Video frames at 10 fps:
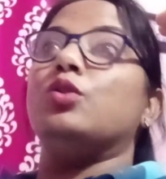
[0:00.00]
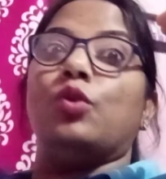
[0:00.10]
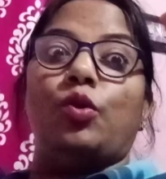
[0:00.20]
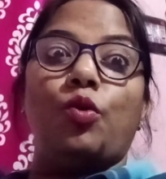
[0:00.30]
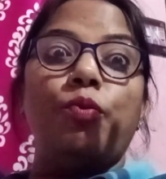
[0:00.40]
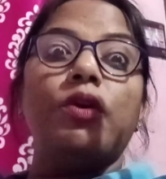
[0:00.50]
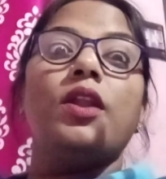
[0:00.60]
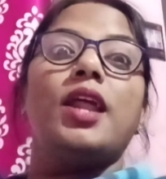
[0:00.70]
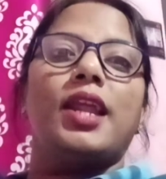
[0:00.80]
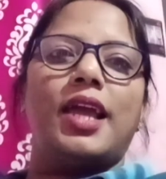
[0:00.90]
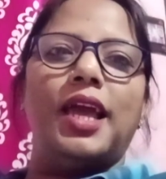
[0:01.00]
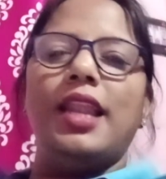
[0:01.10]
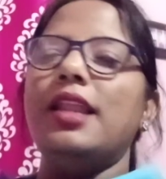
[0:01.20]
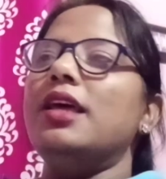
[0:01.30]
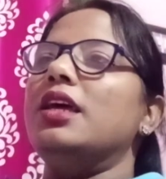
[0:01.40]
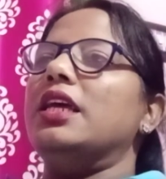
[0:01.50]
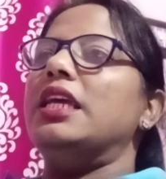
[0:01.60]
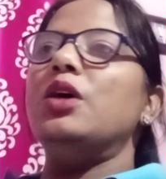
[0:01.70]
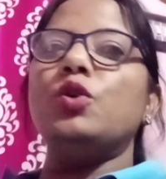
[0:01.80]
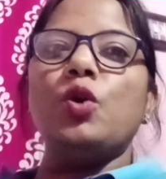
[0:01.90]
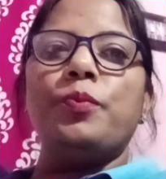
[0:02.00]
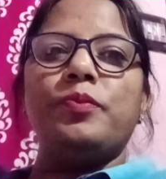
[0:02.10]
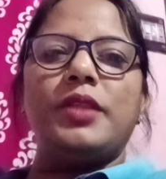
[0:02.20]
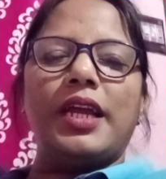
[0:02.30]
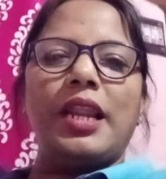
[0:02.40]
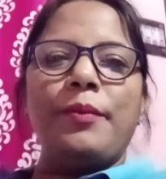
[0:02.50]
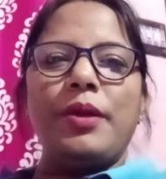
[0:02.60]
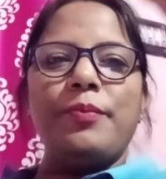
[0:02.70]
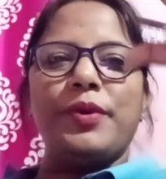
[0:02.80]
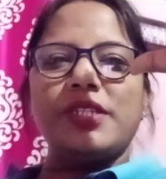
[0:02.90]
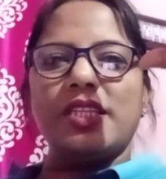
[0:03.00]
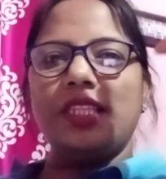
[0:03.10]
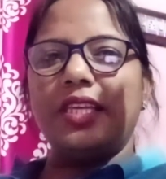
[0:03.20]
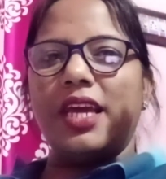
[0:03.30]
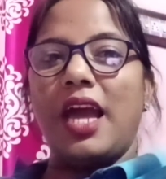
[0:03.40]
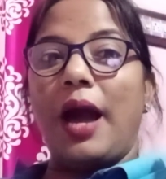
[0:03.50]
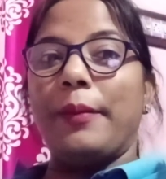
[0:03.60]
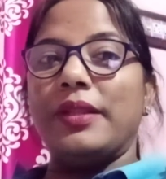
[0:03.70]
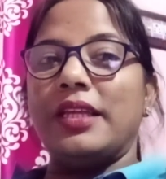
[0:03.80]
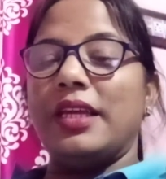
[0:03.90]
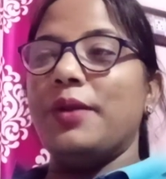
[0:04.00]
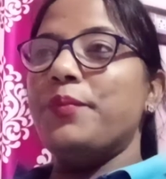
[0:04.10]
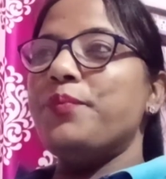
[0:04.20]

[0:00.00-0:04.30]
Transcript: তো উপরওয়ালার খেল ইউটিউব দেখলাম ইমপ্রেশন দিয়ে আমাদের